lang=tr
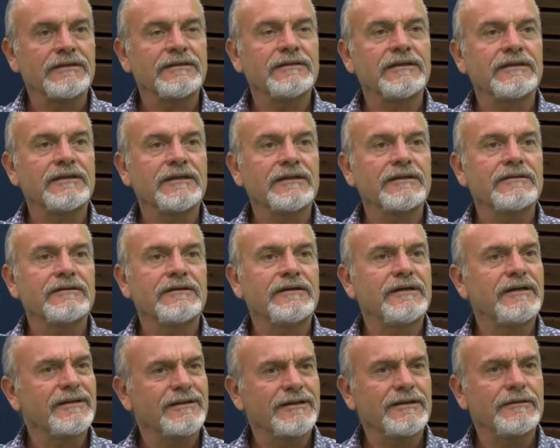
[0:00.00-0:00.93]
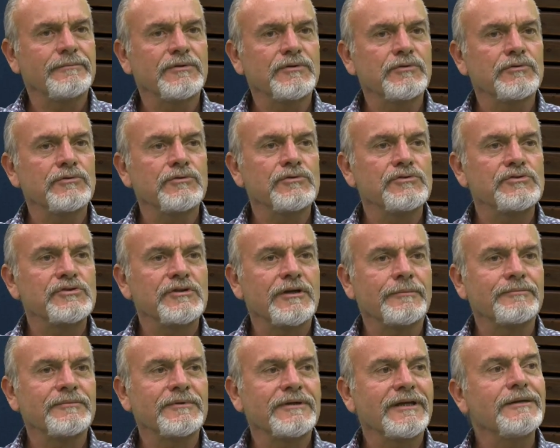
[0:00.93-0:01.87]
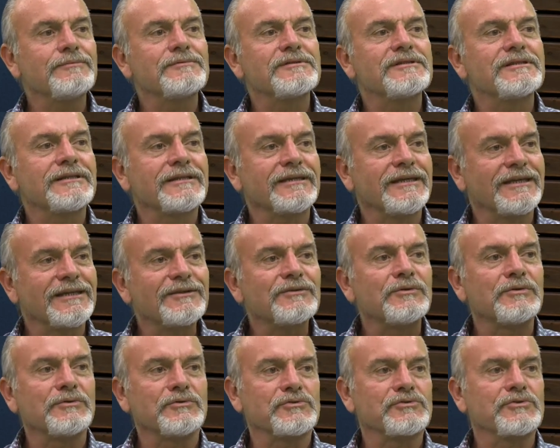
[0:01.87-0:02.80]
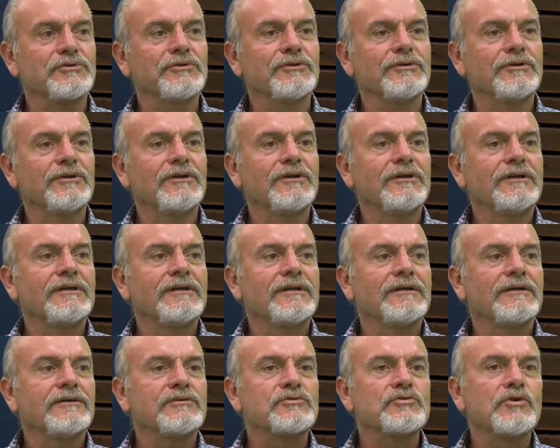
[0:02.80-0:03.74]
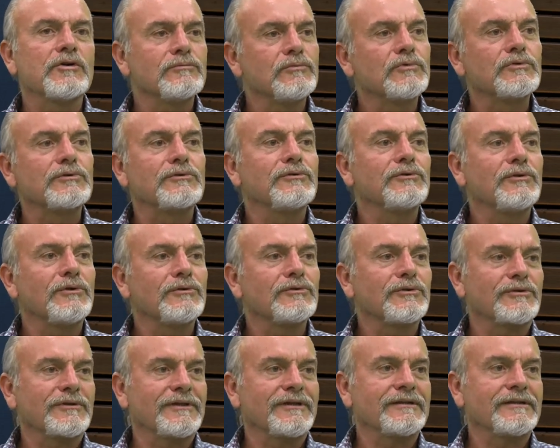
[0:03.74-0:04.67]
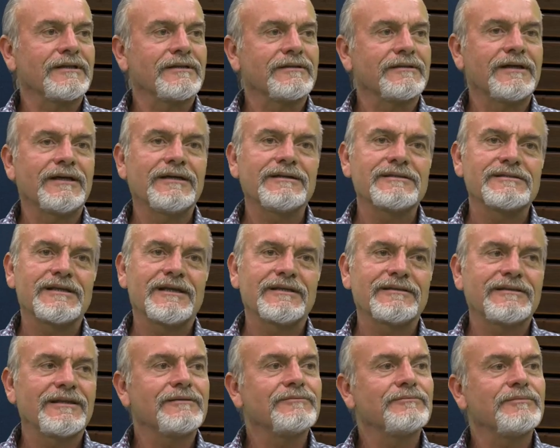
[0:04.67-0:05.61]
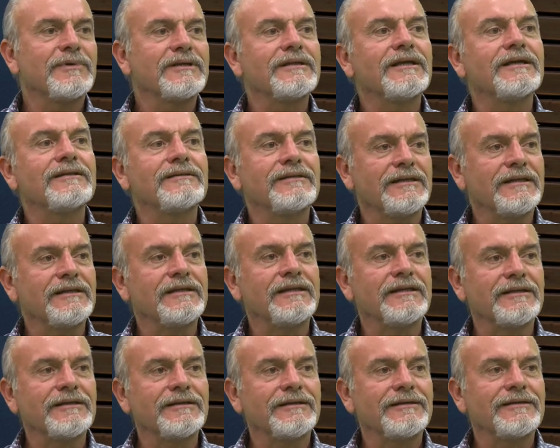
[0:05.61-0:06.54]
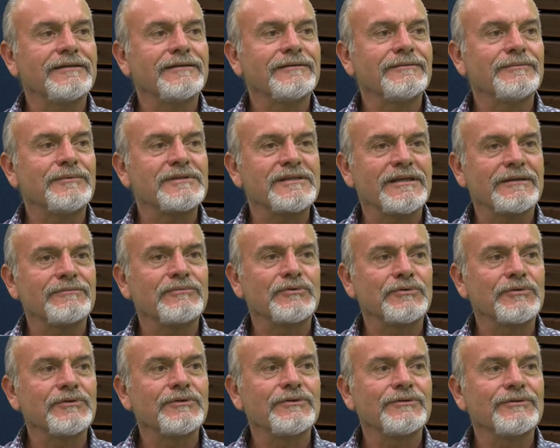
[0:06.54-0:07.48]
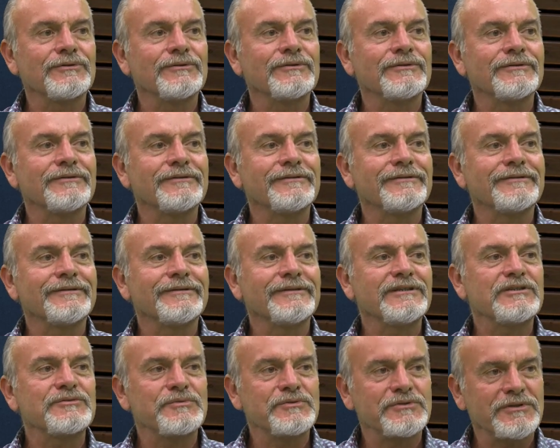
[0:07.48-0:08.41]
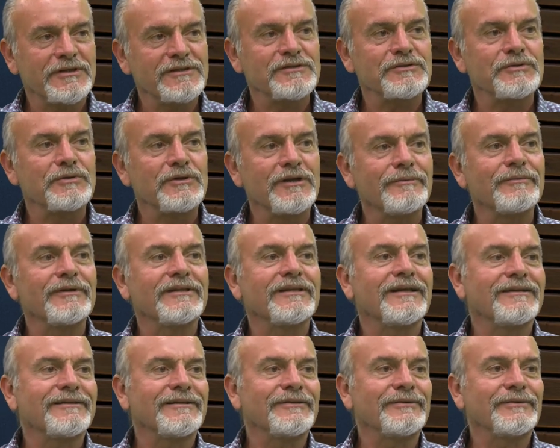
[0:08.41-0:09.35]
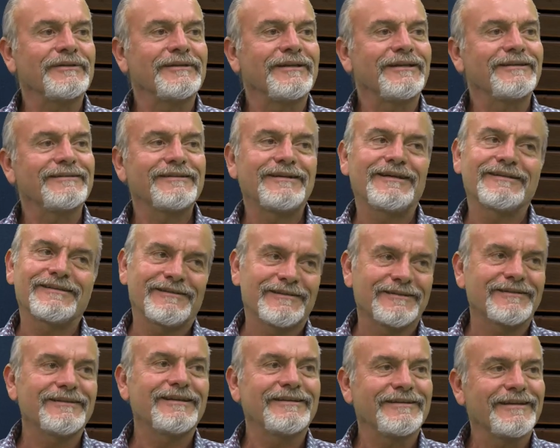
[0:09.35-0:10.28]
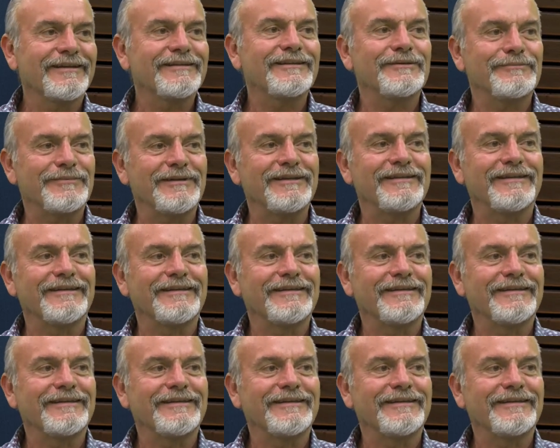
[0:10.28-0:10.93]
giderek harika bir yürüyüş yaptık. Hepsinin geri dönüşü e, çok mutlu olduklarına dair zaten beden dilleri e, bize bunu e, hiçbir şey söylemeden de onlar rahatlıkla Değil Görüyorsun